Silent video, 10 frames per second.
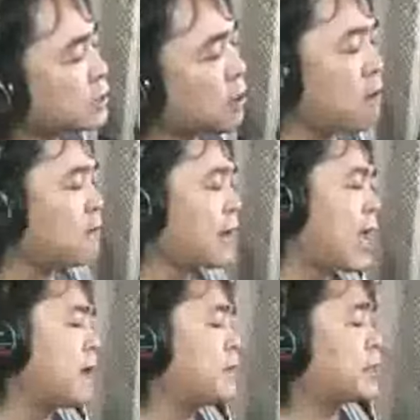
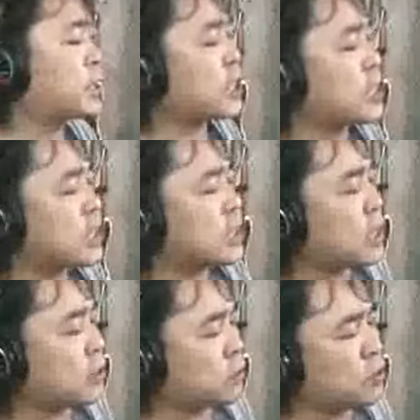
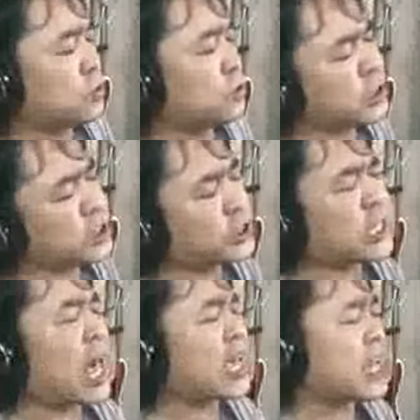ドラマティックにせい
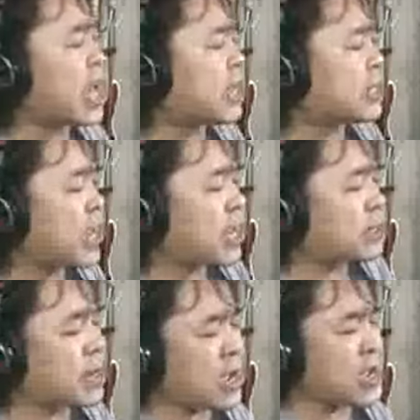さや
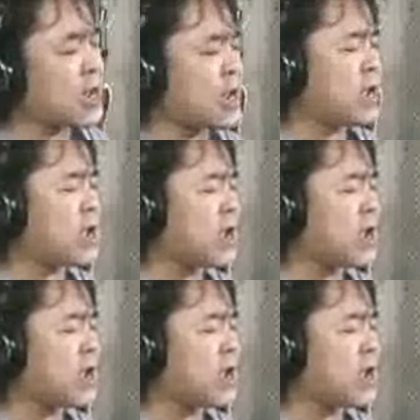やら